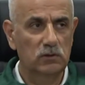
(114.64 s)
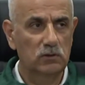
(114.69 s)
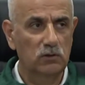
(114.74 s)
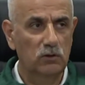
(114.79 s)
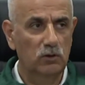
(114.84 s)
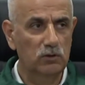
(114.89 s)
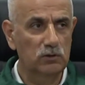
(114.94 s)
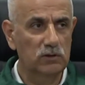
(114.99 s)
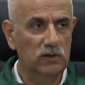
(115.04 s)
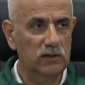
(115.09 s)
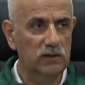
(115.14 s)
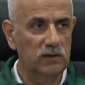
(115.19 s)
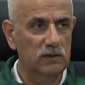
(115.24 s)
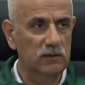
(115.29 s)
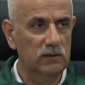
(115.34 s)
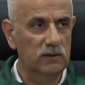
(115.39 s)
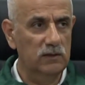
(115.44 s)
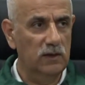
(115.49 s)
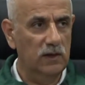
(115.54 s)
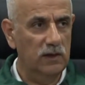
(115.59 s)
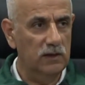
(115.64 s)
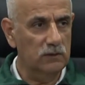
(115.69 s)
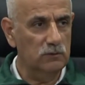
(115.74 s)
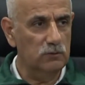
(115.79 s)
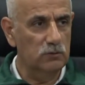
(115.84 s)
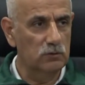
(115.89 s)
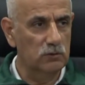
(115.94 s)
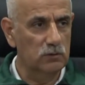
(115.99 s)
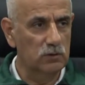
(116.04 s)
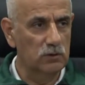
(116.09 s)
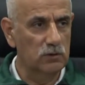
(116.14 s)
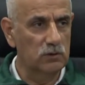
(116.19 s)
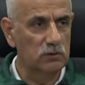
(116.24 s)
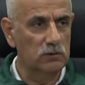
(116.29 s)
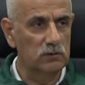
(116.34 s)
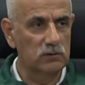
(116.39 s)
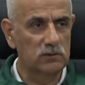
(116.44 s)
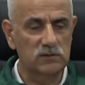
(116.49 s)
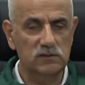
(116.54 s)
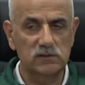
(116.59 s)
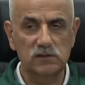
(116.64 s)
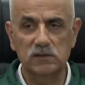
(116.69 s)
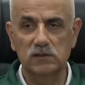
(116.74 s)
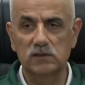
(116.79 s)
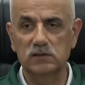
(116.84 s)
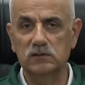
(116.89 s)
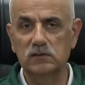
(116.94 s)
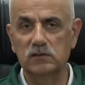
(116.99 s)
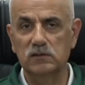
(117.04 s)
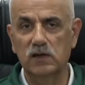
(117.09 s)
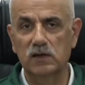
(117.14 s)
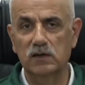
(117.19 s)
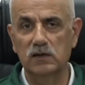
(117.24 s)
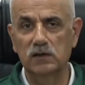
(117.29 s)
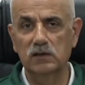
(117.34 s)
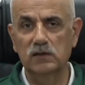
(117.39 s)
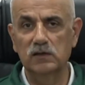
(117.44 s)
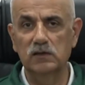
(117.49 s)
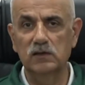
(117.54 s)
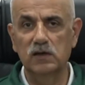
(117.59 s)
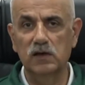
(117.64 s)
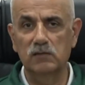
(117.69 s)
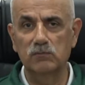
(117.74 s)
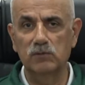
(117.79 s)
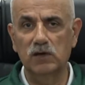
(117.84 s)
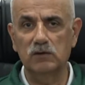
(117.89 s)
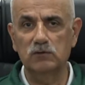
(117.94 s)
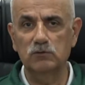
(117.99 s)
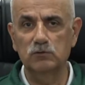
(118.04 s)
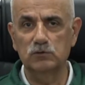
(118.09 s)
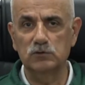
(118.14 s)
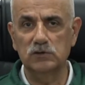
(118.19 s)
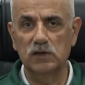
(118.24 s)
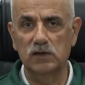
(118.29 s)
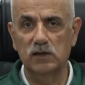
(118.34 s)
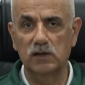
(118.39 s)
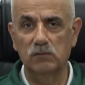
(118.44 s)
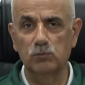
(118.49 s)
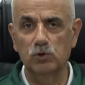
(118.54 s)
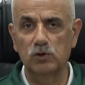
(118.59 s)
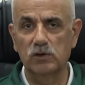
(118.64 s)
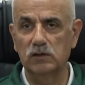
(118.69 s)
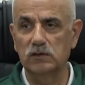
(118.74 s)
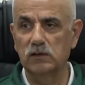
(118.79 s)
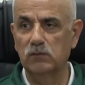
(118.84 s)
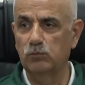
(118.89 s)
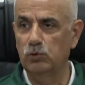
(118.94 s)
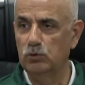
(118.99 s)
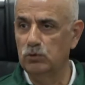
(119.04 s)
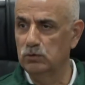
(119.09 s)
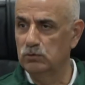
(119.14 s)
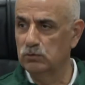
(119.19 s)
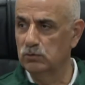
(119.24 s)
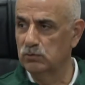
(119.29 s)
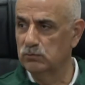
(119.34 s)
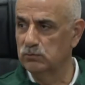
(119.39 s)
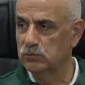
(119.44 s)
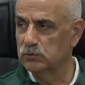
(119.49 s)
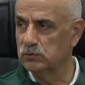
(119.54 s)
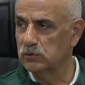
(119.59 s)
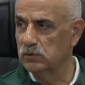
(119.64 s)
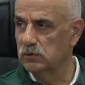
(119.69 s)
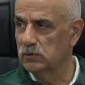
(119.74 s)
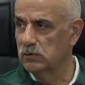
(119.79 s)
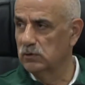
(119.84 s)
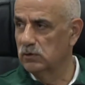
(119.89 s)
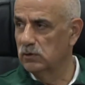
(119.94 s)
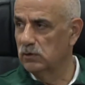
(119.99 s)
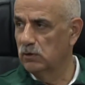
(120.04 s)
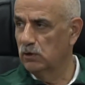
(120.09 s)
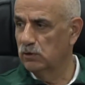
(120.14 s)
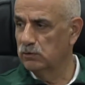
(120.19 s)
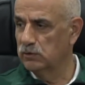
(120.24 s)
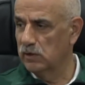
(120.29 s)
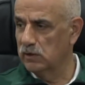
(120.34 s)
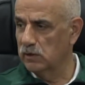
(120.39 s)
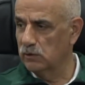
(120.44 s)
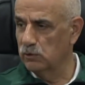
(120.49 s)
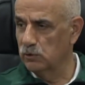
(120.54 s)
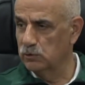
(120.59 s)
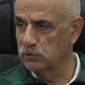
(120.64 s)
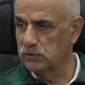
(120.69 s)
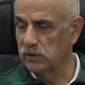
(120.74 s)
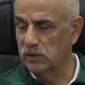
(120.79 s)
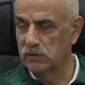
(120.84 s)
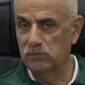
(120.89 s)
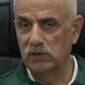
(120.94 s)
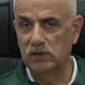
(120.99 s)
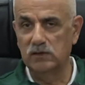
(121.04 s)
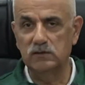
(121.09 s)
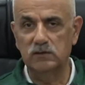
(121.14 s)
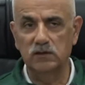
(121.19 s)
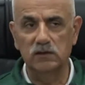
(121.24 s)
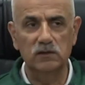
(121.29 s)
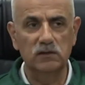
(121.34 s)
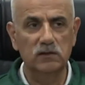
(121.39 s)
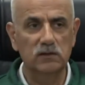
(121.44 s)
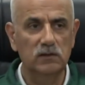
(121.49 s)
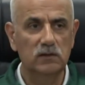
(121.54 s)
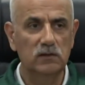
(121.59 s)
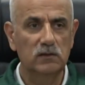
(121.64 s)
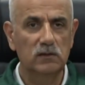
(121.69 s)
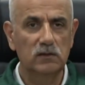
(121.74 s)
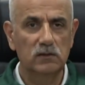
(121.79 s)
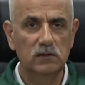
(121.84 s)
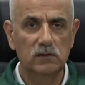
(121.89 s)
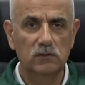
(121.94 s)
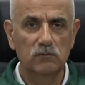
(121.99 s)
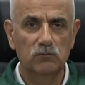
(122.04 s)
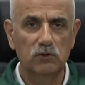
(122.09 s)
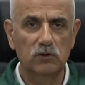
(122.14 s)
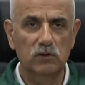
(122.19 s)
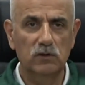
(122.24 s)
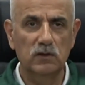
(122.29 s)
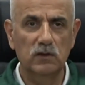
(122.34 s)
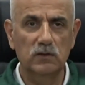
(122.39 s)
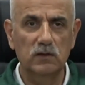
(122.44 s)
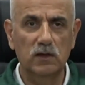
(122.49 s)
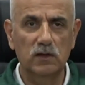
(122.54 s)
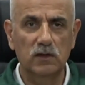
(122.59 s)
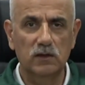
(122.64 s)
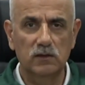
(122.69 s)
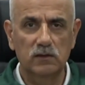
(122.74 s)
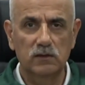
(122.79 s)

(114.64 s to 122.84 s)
onların her türlü sıkıntılarını gidermek üzere burada bulunduğumuzu onlara göstermekti. Burada da